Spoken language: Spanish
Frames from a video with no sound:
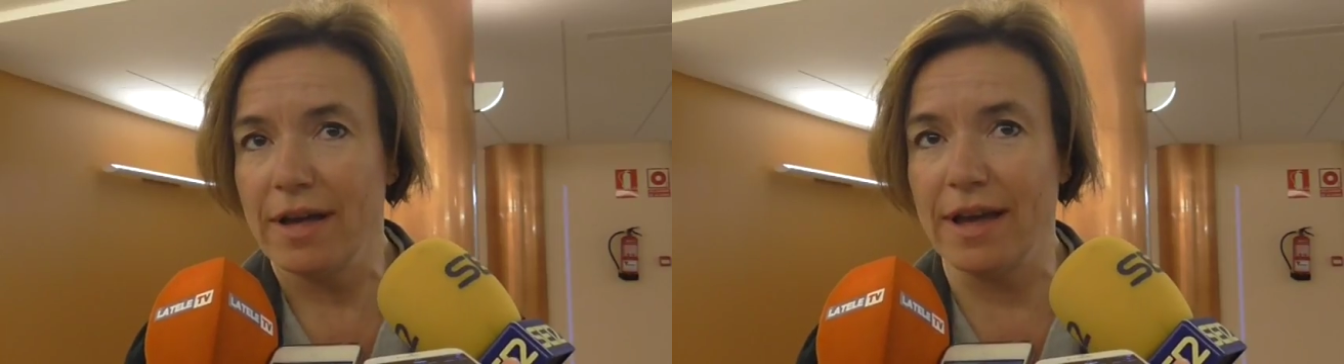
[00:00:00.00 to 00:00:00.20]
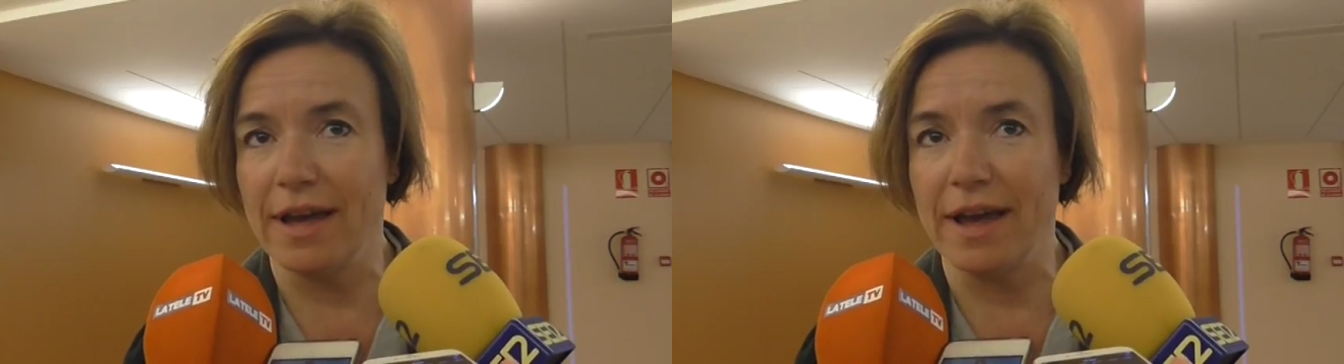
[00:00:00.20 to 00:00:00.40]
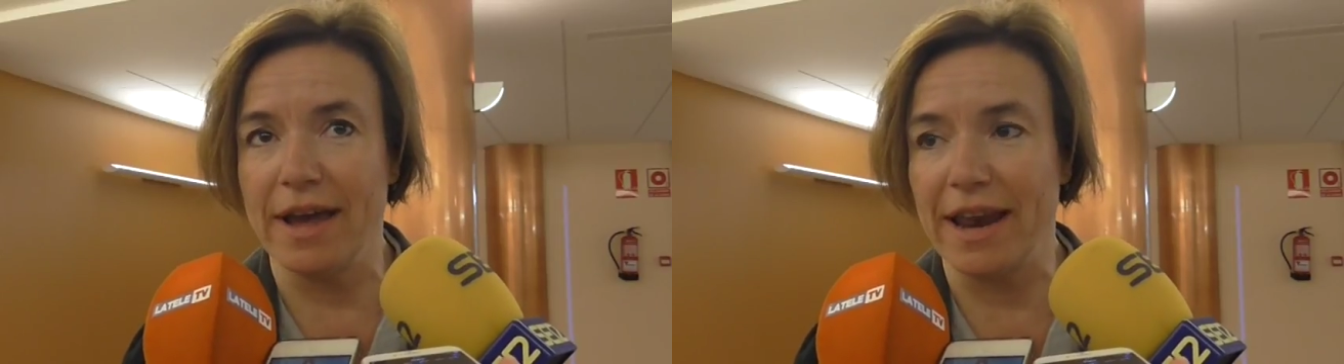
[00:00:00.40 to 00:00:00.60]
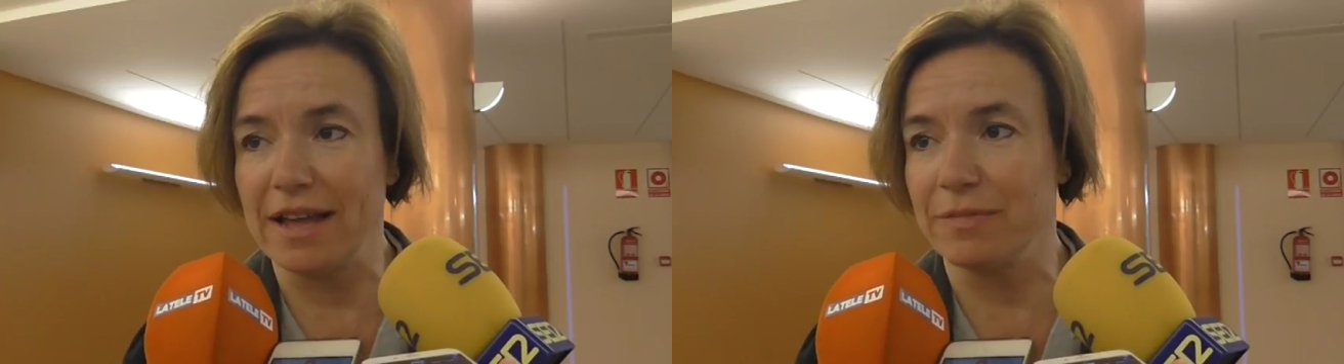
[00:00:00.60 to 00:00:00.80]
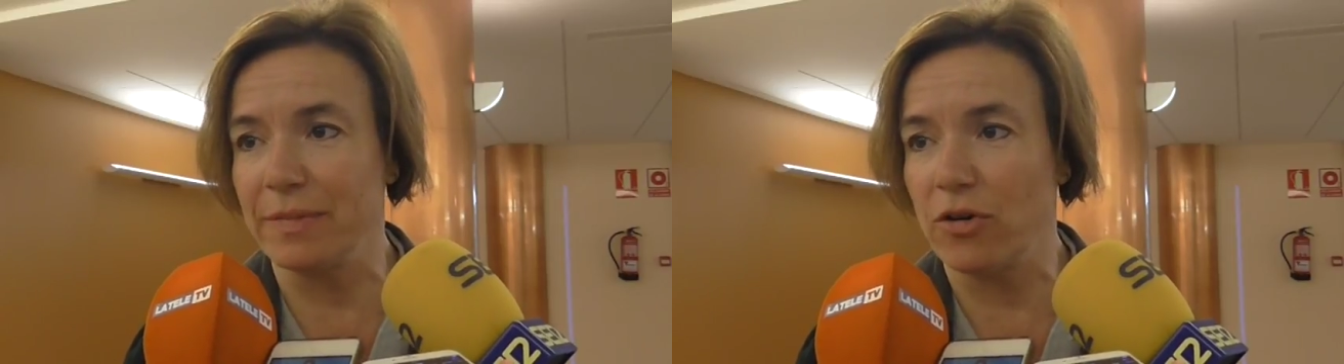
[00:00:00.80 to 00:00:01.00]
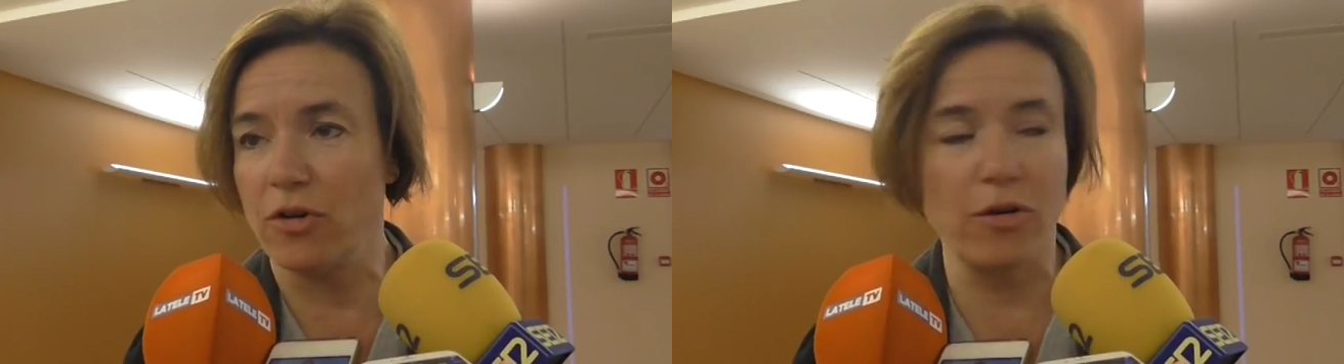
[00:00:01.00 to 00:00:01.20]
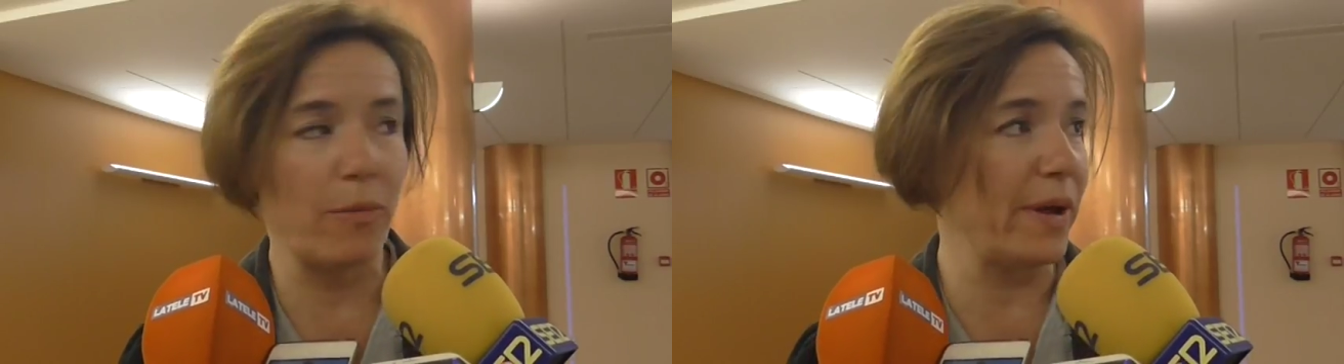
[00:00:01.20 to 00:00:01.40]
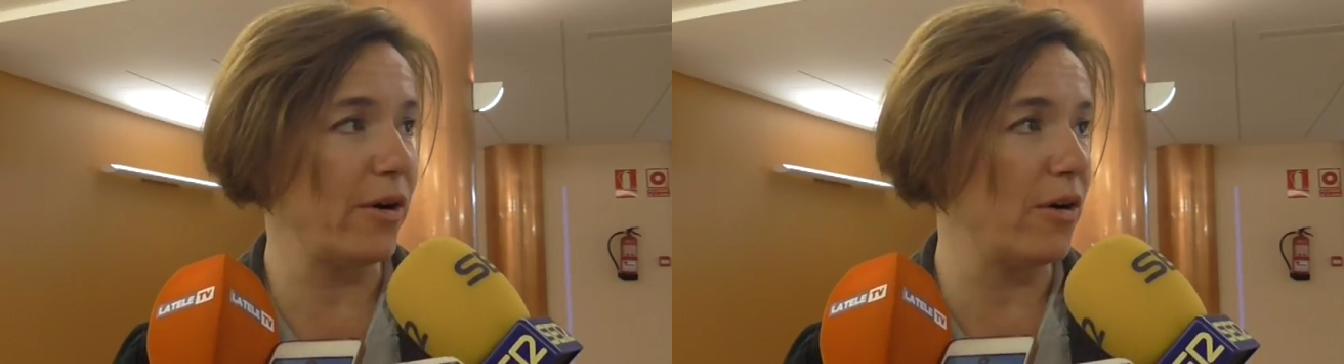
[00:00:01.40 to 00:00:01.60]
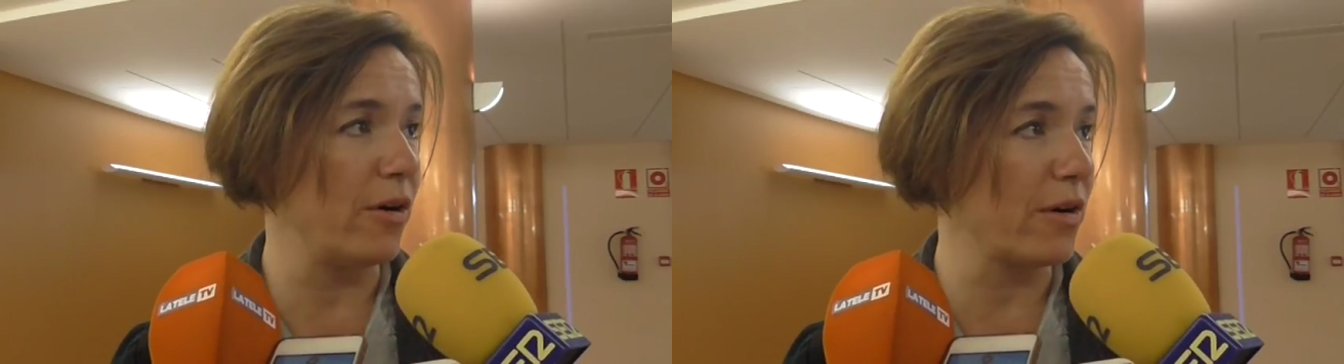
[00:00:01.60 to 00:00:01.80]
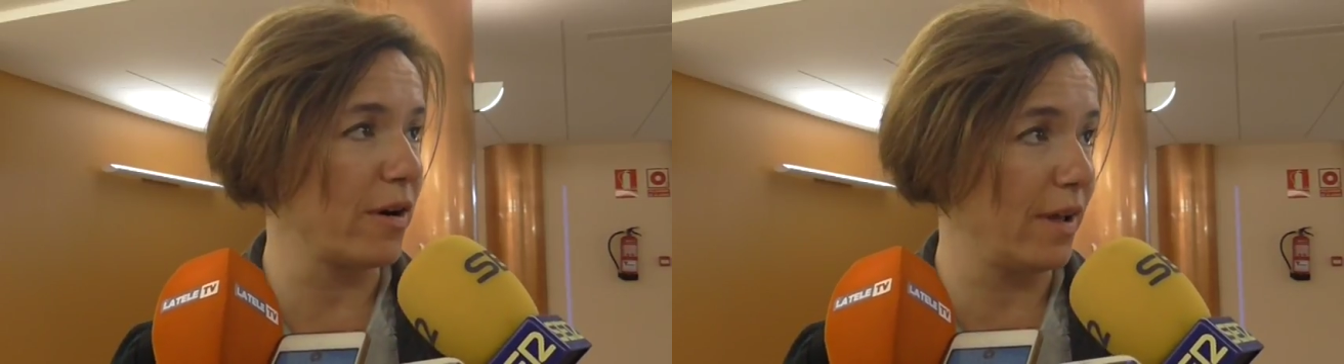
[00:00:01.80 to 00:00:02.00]
eh, eras mejor o
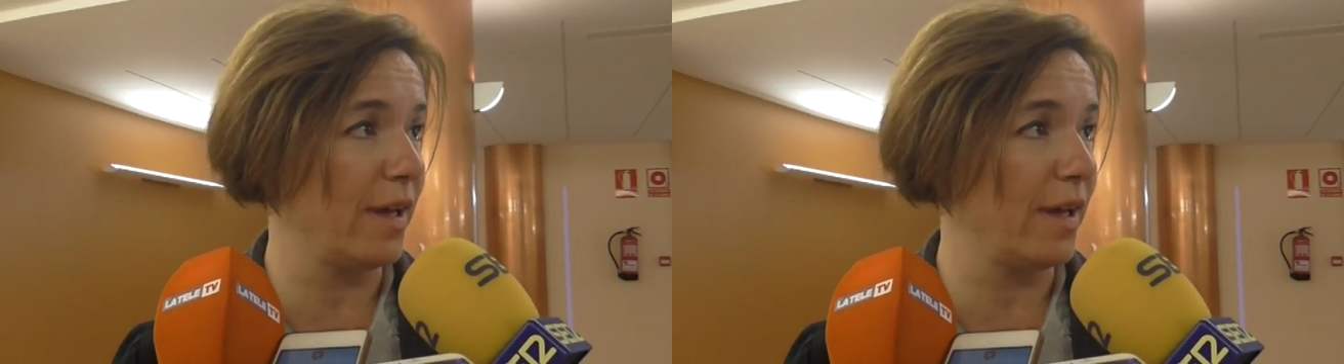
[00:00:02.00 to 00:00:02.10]
peor